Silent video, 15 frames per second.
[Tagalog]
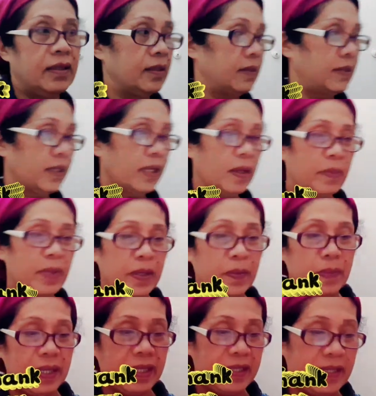Saka may
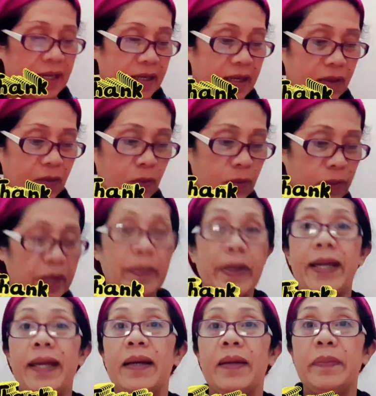visa na ako. Iba
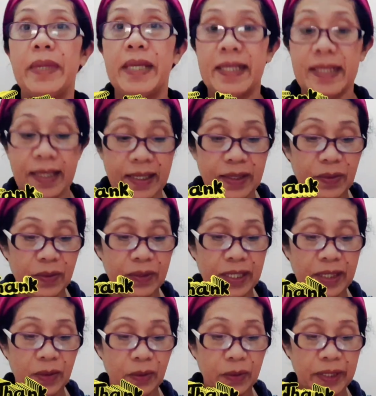na ang visa ngayon
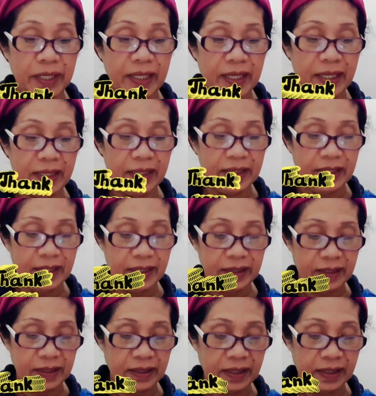dito. Hindi na
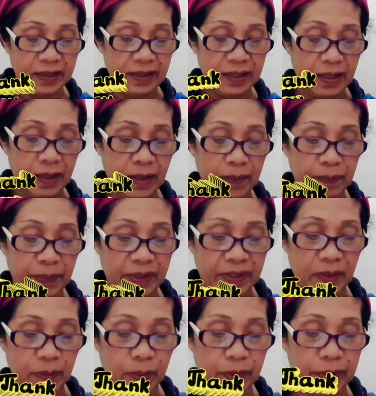tinatatak sa
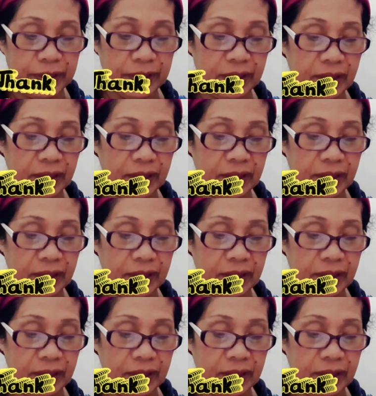passport.